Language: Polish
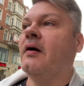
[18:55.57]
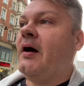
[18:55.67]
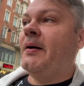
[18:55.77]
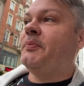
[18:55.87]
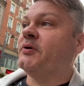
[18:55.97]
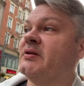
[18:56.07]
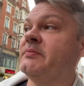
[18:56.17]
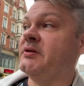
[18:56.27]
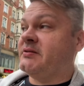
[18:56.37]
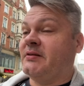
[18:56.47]
A
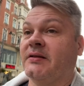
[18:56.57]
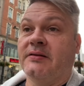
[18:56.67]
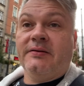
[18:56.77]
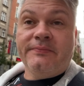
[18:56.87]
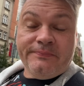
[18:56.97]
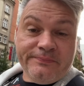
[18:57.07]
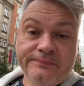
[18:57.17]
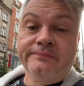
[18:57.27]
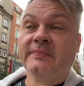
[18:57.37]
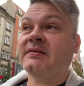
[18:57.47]
potem niestety
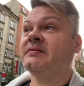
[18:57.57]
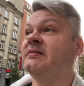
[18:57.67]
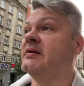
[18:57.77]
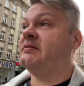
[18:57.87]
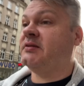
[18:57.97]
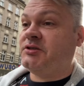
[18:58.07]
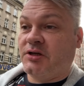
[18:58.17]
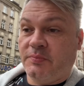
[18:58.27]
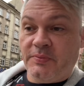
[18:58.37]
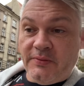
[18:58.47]
serce
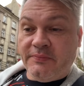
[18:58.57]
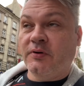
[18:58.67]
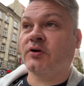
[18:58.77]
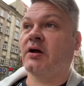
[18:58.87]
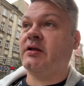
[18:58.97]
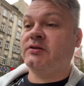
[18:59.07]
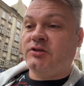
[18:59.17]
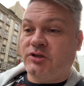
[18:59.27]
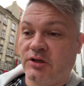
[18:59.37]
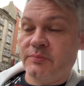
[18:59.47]
cierpi,
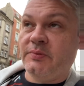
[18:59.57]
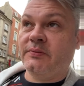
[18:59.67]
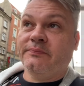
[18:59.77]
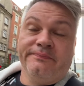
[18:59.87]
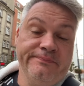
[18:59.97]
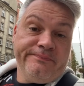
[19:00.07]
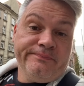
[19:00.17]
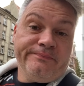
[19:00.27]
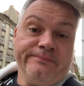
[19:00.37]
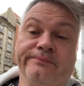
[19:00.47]
organizm cierpi.
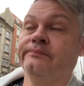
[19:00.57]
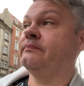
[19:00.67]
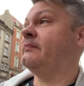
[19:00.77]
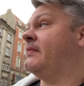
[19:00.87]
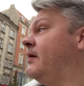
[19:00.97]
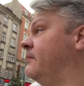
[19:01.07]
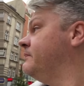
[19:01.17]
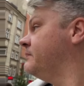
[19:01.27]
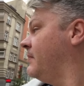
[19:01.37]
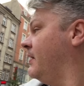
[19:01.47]
No.
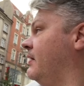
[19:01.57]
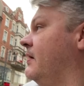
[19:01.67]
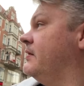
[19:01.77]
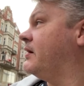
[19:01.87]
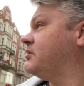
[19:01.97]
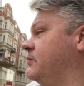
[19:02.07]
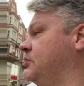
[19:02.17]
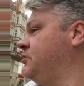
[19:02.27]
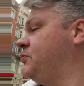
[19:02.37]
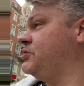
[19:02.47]
Także
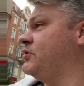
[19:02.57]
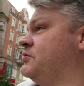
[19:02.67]
musi przyjąć